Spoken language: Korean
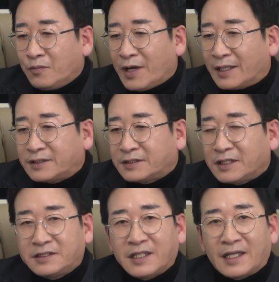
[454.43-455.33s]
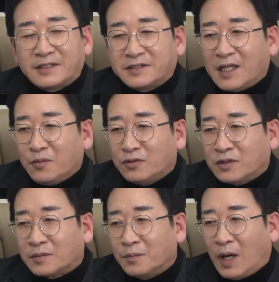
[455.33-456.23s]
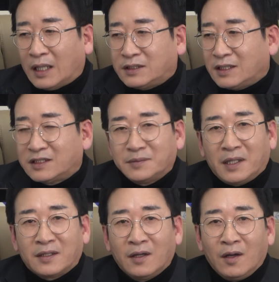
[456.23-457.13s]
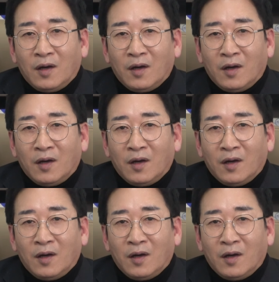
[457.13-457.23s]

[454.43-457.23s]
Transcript: 엑스육, 엑스칠은 뭐 아시겠지만